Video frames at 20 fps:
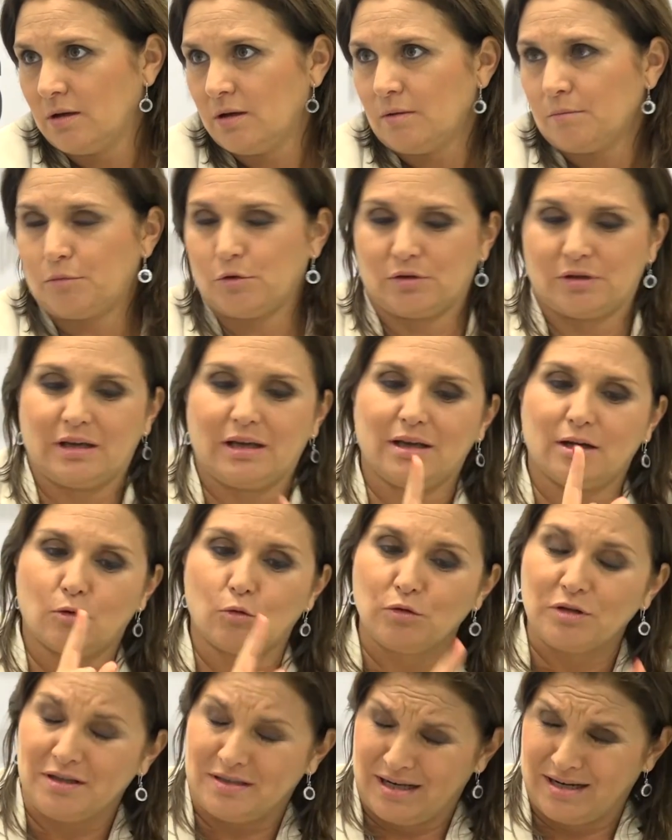Porque
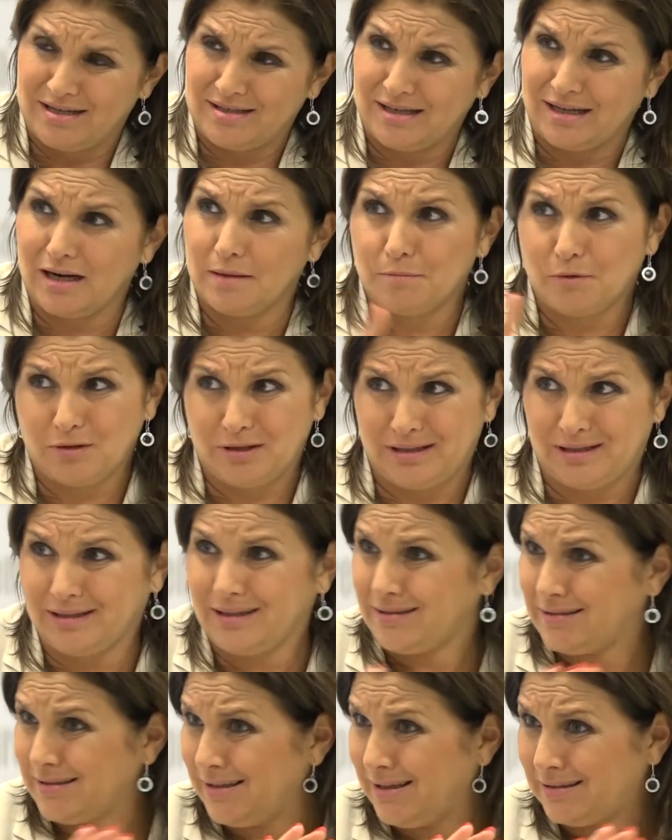judicializar la
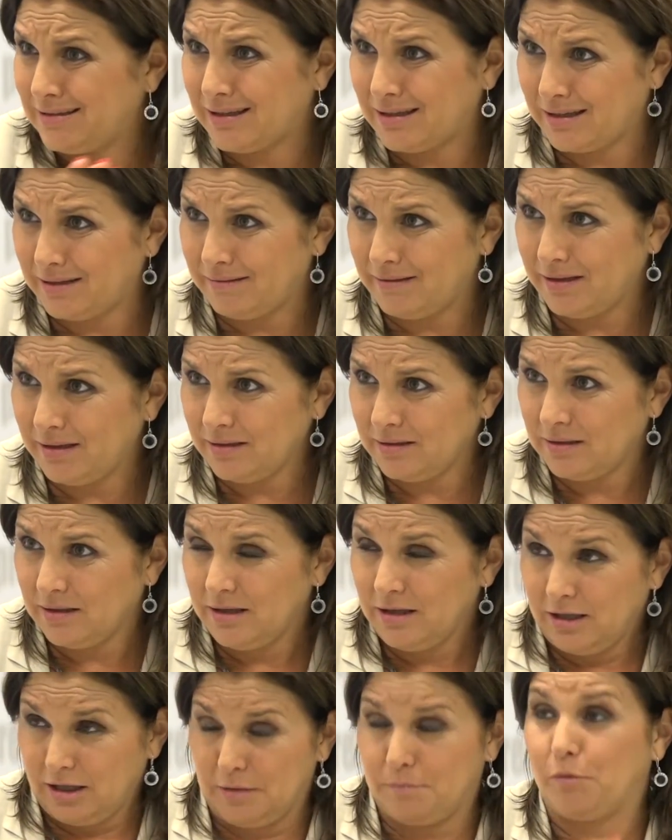política sería terrible
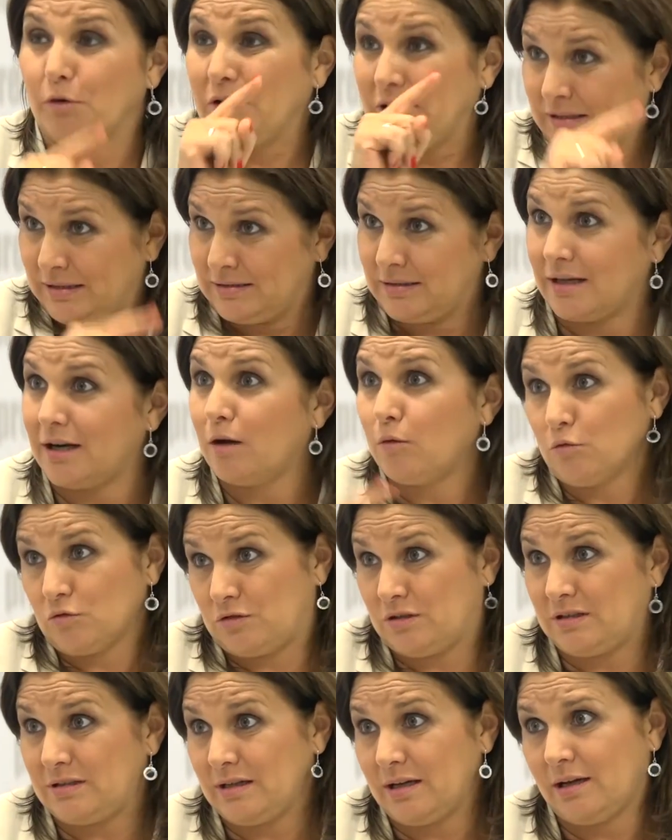y politizar la
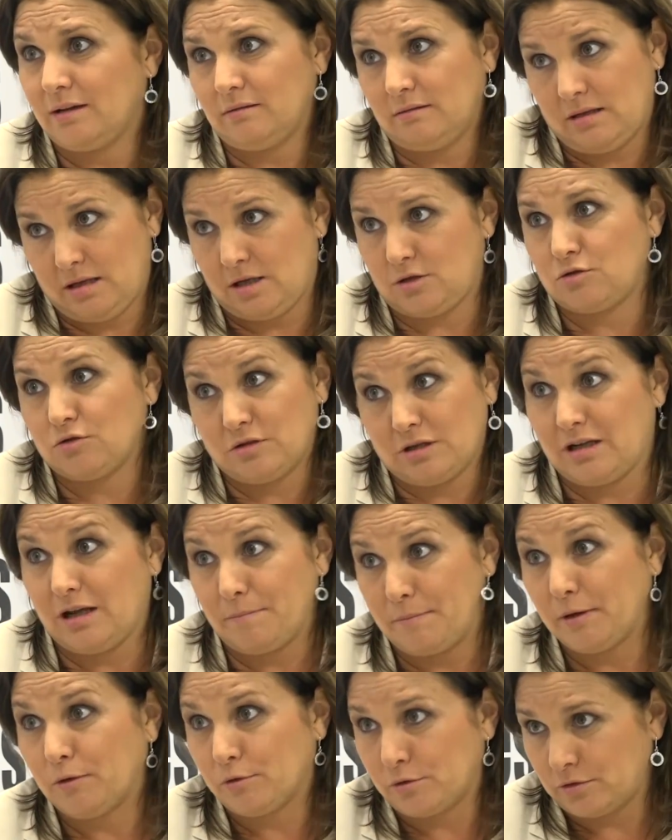justicia, de hecho, sería
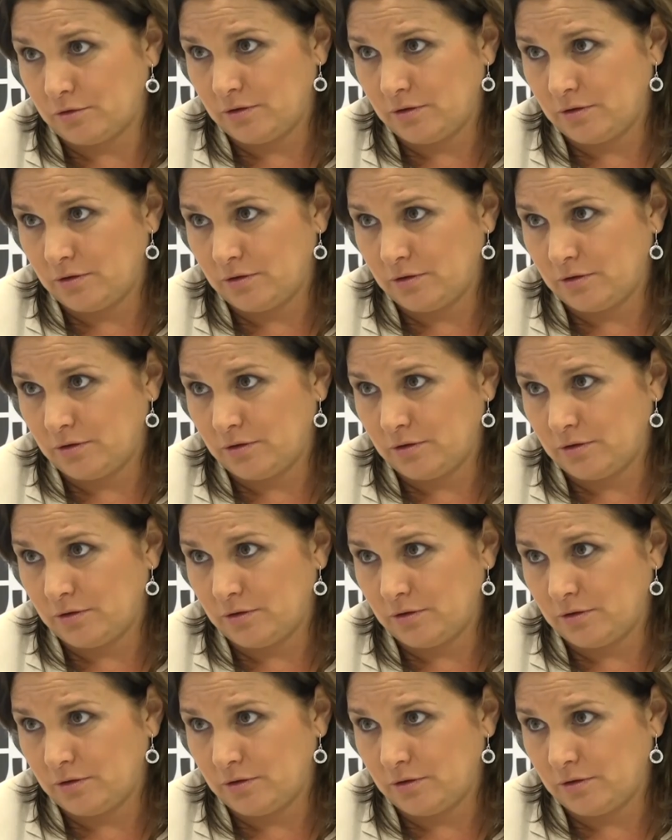peor.